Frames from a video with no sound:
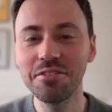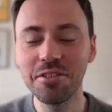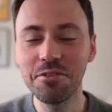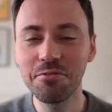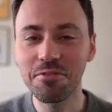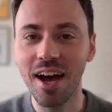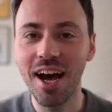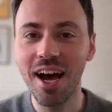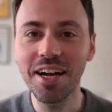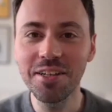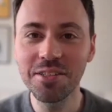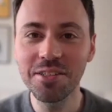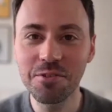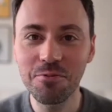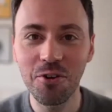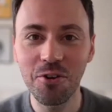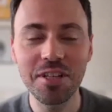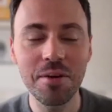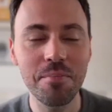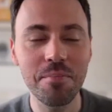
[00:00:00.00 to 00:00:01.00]
die Frage ist
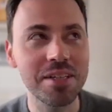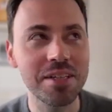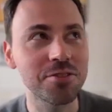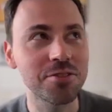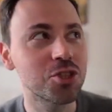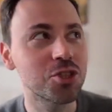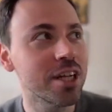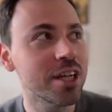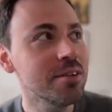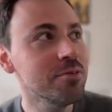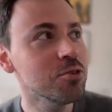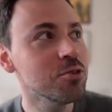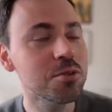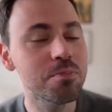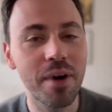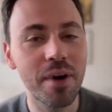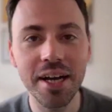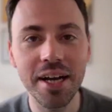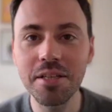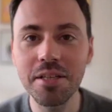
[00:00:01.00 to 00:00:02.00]
folgendermaßen: Stellen wir uns
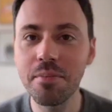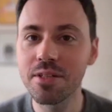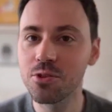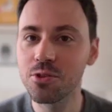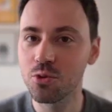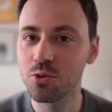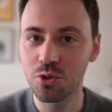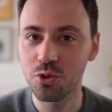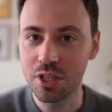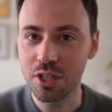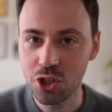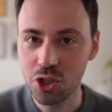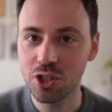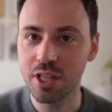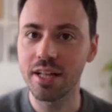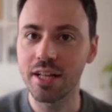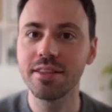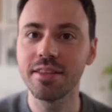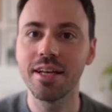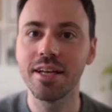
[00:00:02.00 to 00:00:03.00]
beide mal so ein
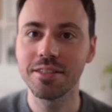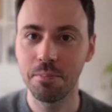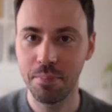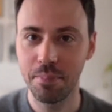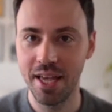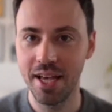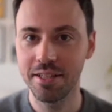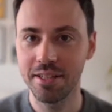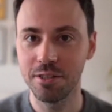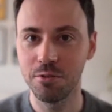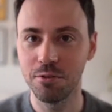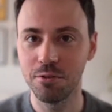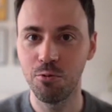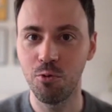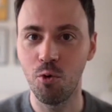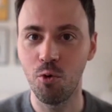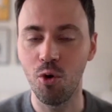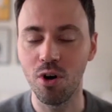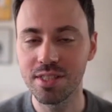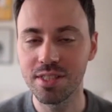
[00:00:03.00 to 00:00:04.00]
Standardpärchen
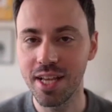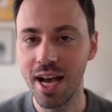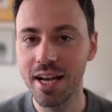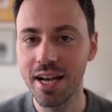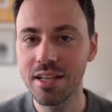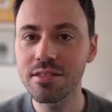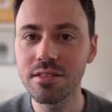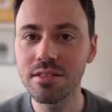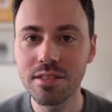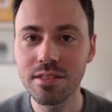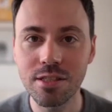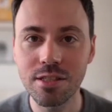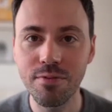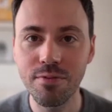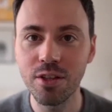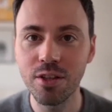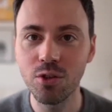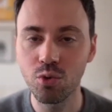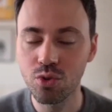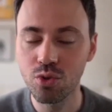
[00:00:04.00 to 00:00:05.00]
vor. Sie heißen ja.
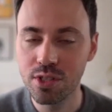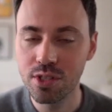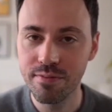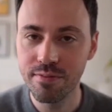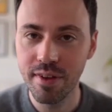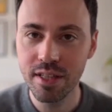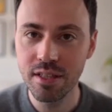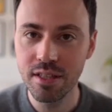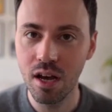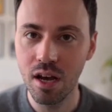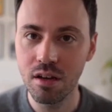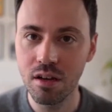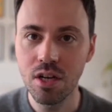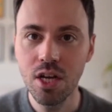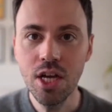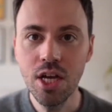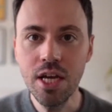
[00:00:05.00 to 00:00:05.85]
Sven und Svenja.